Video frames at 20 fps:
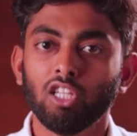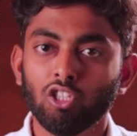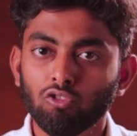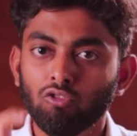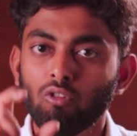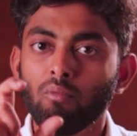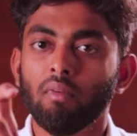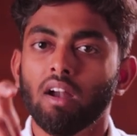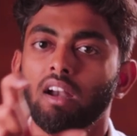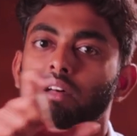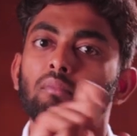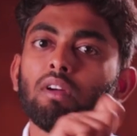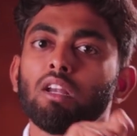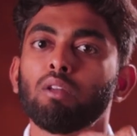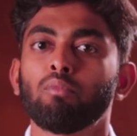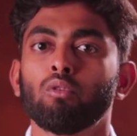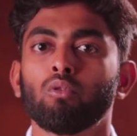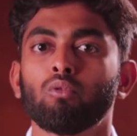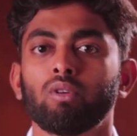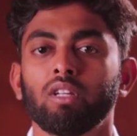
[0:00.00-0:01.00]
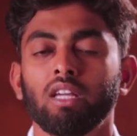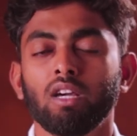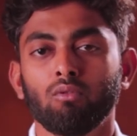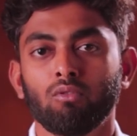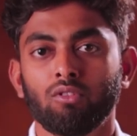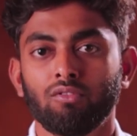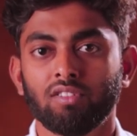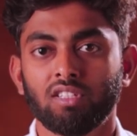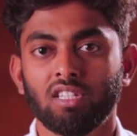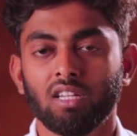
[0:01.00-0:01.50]
இதுவும் மனம் எழுப்பக்கூடிய
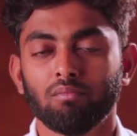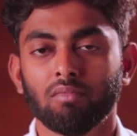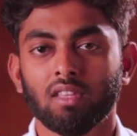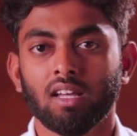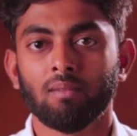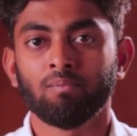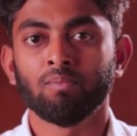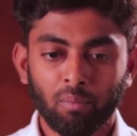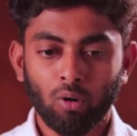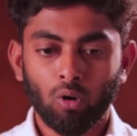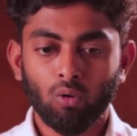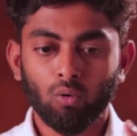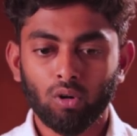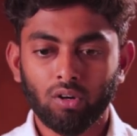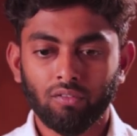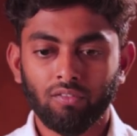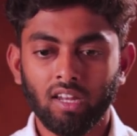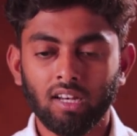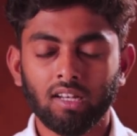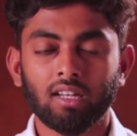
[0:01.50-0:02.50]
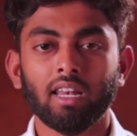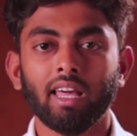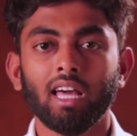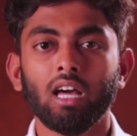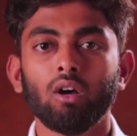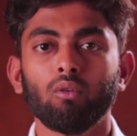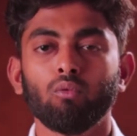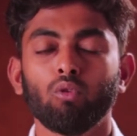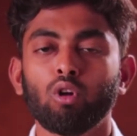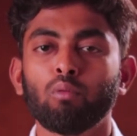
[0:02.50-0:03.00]
ஒரு விஷயம்தான் இப்போ ஒரு வீட்டில்
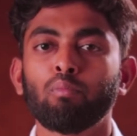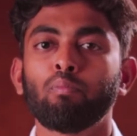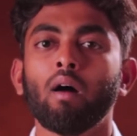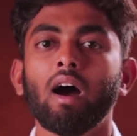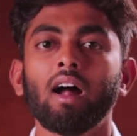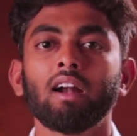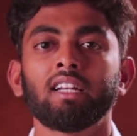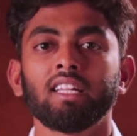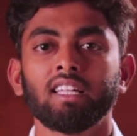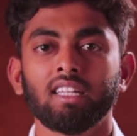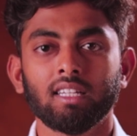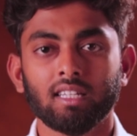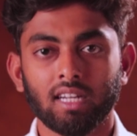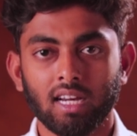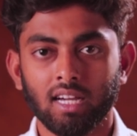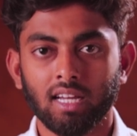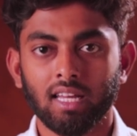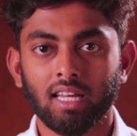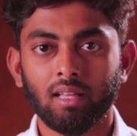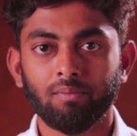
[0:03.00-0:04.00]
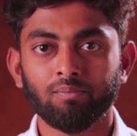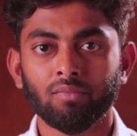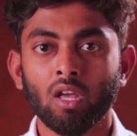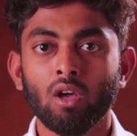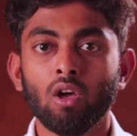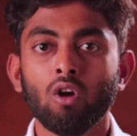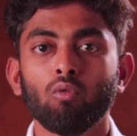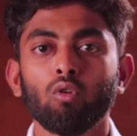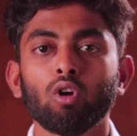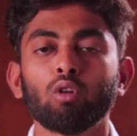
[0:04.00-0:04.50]
ஒரு பாட்டி இருக்கிறாங்க
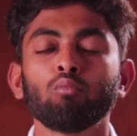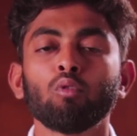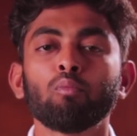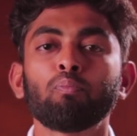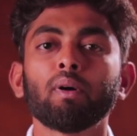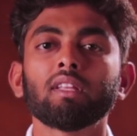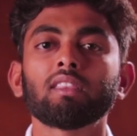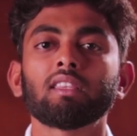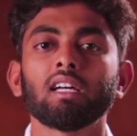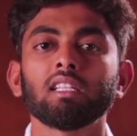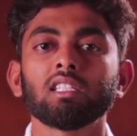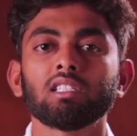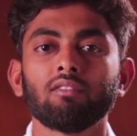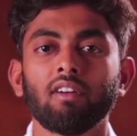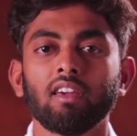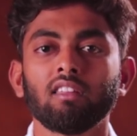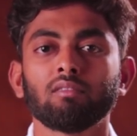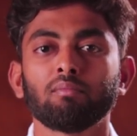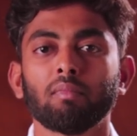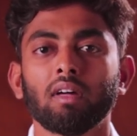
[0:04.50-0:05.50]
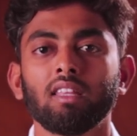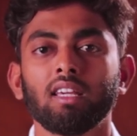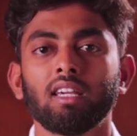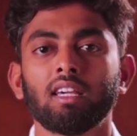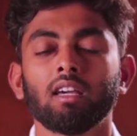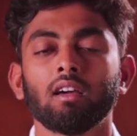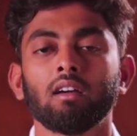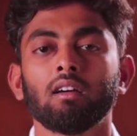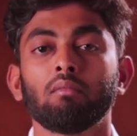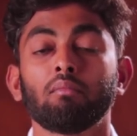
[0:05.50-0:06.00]
ஒரு முப்பத்தஞ்சு வயசு
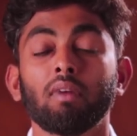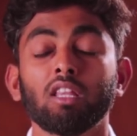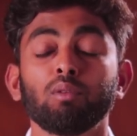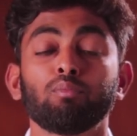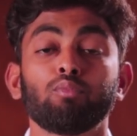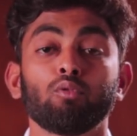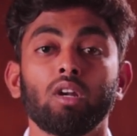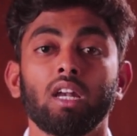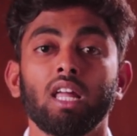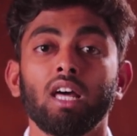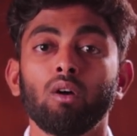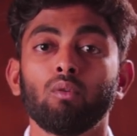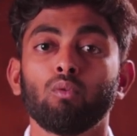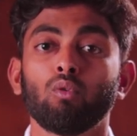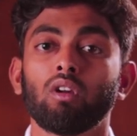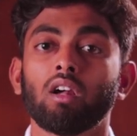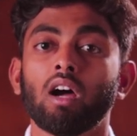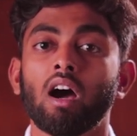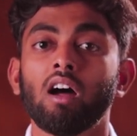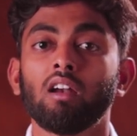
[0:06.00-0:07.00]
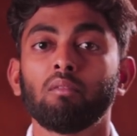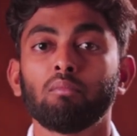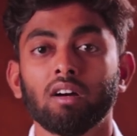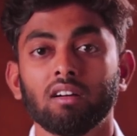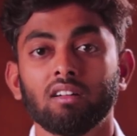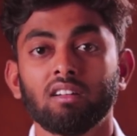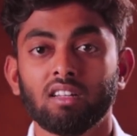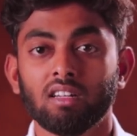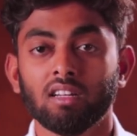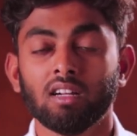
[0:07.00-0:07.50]
மதிக்க மதிப்புள்ள ஒரு ஆண்
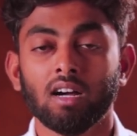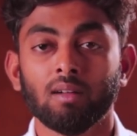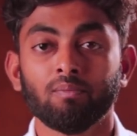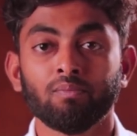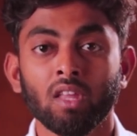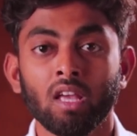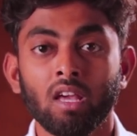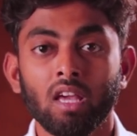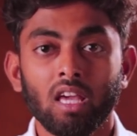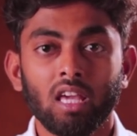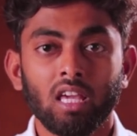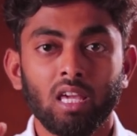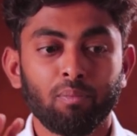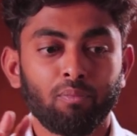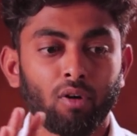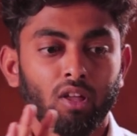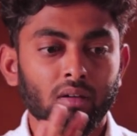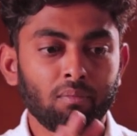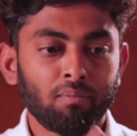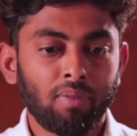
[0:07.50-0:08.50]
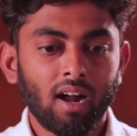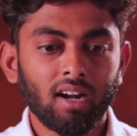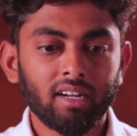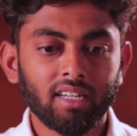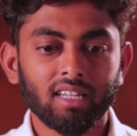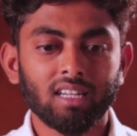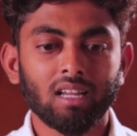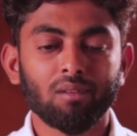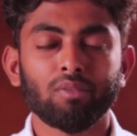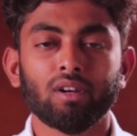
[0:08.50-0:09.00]
மகன் இருக்கான் இப்போ அந்த
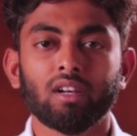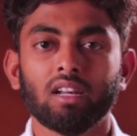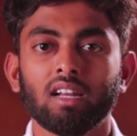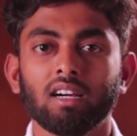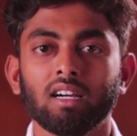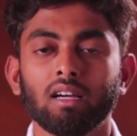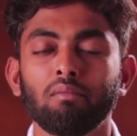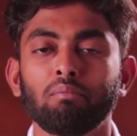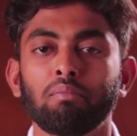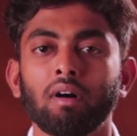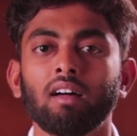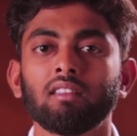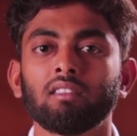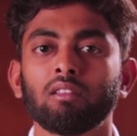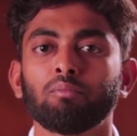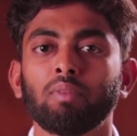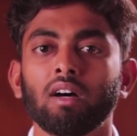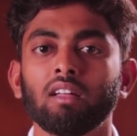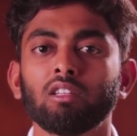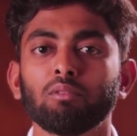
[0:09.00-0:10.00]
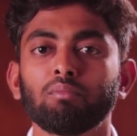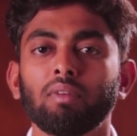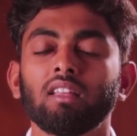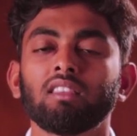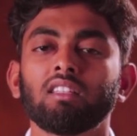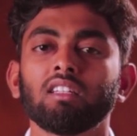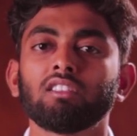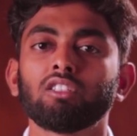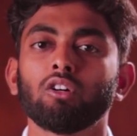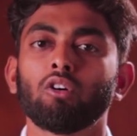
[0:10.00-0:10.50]
பாட்டி என்ன பண்ணுறாங்க பார்த்து பார்த்து
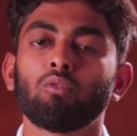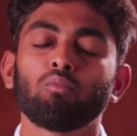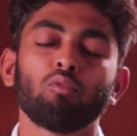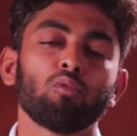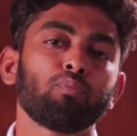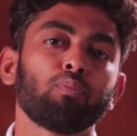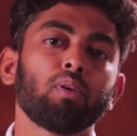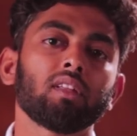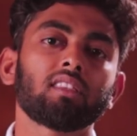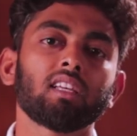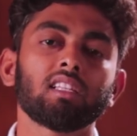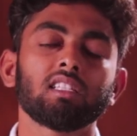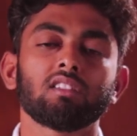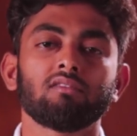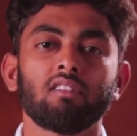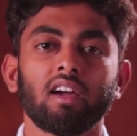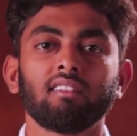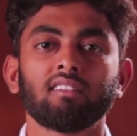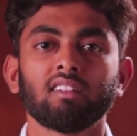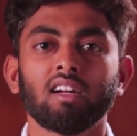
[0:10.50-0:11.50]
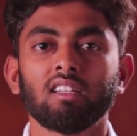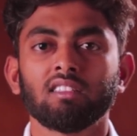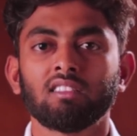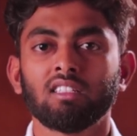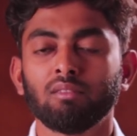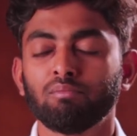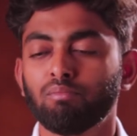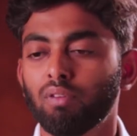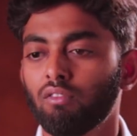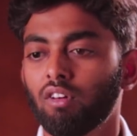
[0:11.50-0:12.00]
பார்த்து ஒரு முப்பத்தஞ்சு வயசு
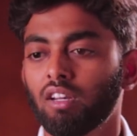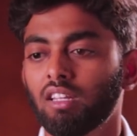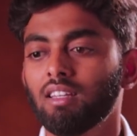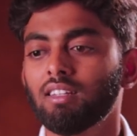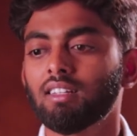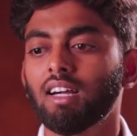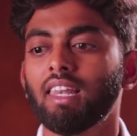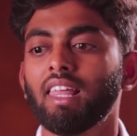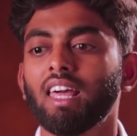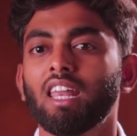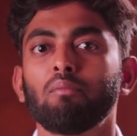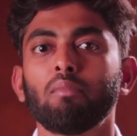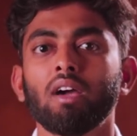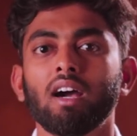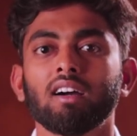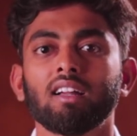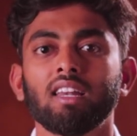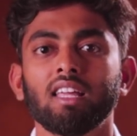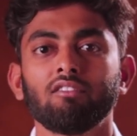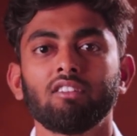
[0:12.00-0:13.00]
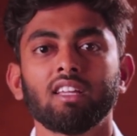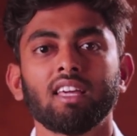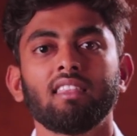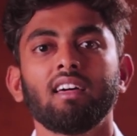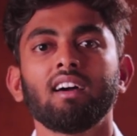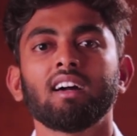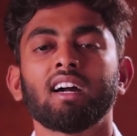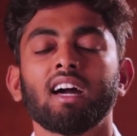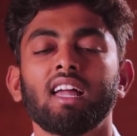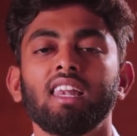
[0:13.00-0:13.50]
ஆயிடுச்சு இப்போ வரைக்கும் கல்யாணமே ஆகலை இவனுக்கு
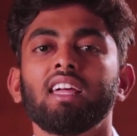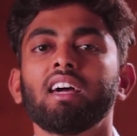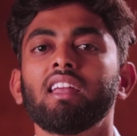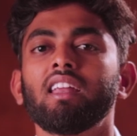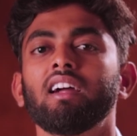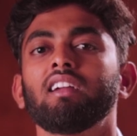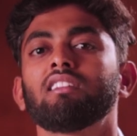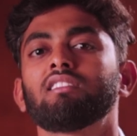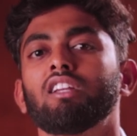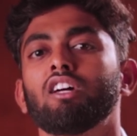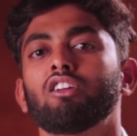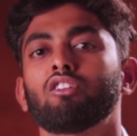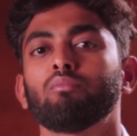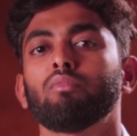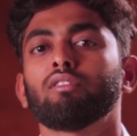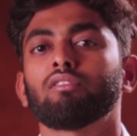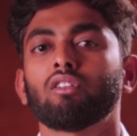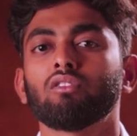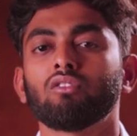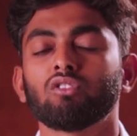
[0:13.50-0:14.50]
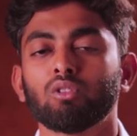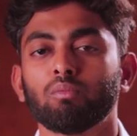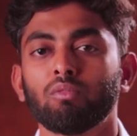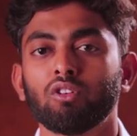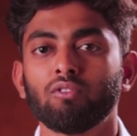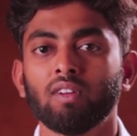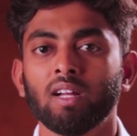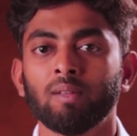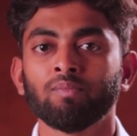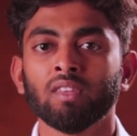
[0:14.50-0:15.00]
ஏதாவது கல்யாணம் ஆயிடுச்சுன்னா ரொம்ப
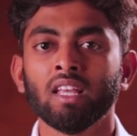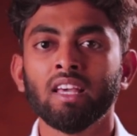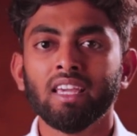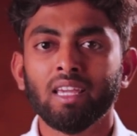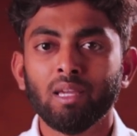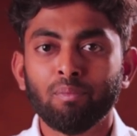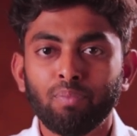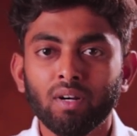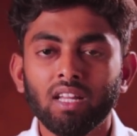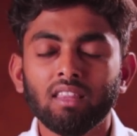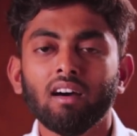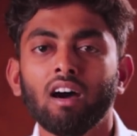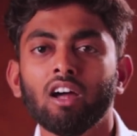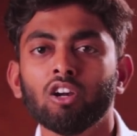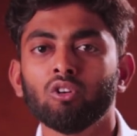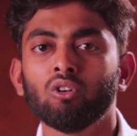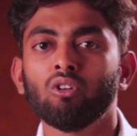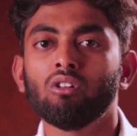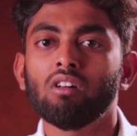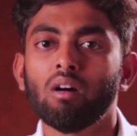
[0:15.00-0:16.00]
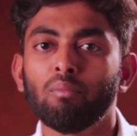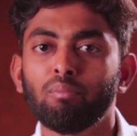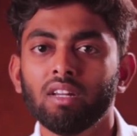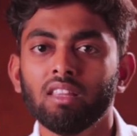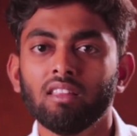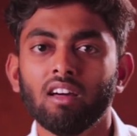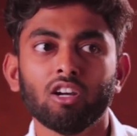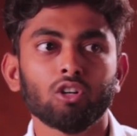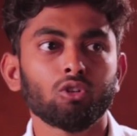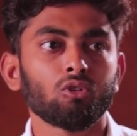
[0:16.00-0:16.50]
சந்தோஷப்படுவேன் இப்படி தான் இருக்கணும்
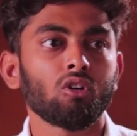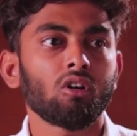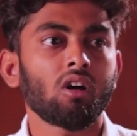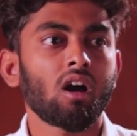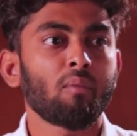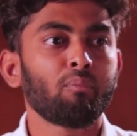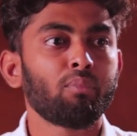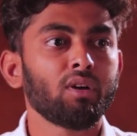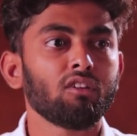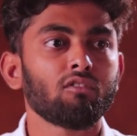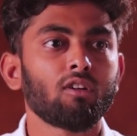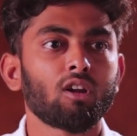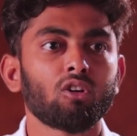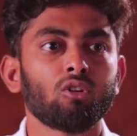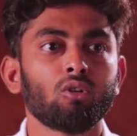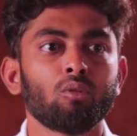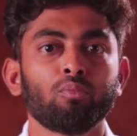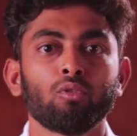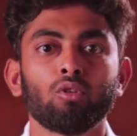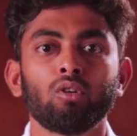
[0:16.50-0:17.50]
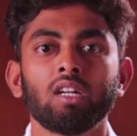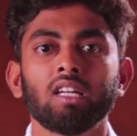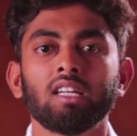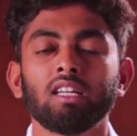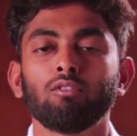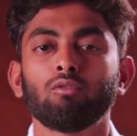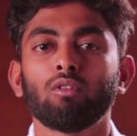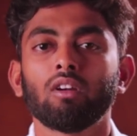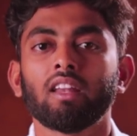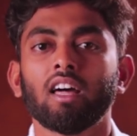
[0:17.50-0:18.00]
அப்படி தான் இருக்கணும் அப்படி வரணும் பொண்ணு
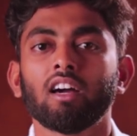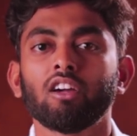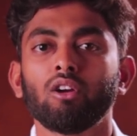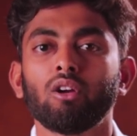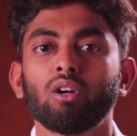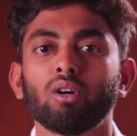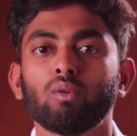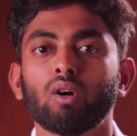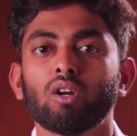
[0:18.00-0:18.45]
இவ்வளோ நகையோட